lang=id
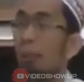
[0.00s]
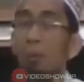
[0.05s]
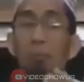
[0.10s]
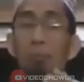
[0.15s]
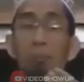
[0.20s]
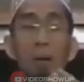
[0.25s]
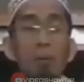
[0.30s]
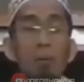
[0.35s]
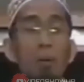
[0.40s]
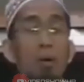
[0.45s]

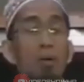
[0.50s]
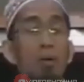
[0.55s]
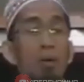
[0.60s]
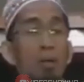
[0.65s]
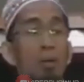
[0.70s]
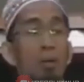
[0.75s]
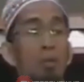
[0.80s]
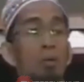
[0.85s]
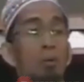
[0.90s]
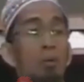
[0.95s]
membawa
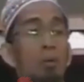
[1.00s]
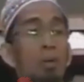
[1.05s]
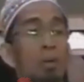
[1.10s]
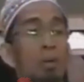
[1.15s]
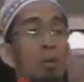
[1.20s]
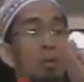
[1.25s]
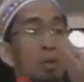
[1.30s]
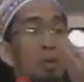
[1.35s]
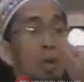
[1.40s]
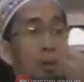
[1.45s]
orang untuk
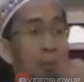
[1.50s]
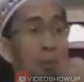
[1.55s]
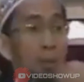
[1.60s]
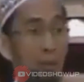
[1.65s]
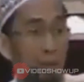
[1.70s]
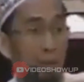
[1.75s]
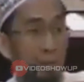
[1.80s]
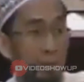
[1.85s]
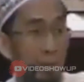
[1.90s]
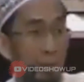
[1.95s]
mengikuti
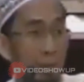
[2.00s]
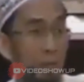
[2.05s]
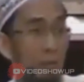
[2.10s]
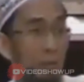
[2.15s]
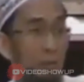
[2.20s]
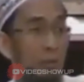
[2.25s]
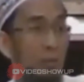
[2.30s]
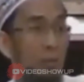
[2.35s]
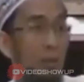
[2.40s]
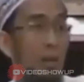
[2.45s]
amalan
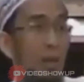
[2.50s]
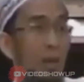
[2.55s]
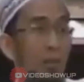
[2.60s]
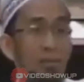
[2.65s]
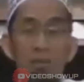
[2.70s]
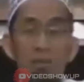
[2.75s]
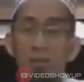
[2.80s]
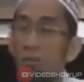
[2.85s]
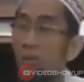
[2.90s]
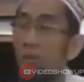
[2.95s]
itu namanya
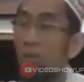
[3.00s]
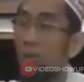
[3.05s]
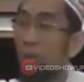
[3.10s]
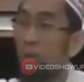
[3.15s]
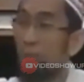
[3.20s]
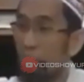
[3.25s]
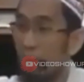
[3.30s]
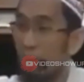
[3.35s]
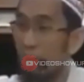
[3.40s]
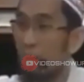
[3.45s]
tahadduts dan
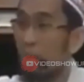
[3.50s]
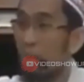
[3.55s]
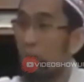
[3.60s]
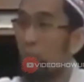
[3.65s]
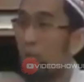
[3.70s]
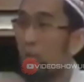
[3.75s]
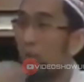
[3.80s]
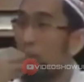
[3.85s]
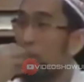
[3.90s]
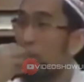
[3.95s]

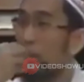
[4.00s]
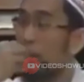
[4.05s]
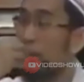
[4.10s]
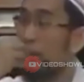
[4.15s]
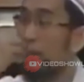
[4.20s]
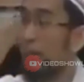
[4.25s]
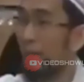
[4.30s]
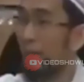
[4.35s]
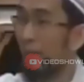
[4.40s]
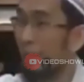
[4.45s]
ni'mah bisa
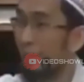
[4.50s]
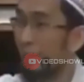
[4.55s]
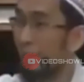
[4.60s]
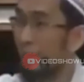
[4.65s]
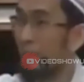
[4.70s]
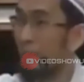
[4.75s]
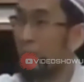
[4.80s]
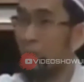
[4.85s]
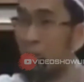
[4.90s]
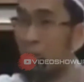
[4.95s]
dengan
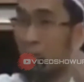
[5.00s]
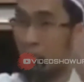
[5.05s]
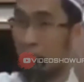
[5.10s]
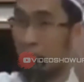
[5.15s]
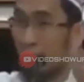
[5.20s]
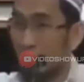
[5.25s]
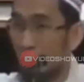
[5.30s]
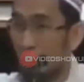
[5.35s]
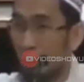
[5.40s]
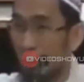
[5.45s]
kata-kata bisa
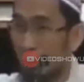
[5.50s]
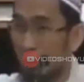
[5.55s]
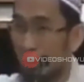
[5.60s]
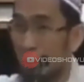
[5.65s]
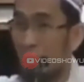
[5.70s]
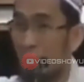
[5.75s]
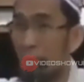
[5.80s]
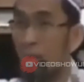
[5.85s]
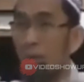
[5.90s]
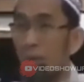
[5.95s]
dengan
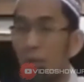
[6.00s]
perbuatan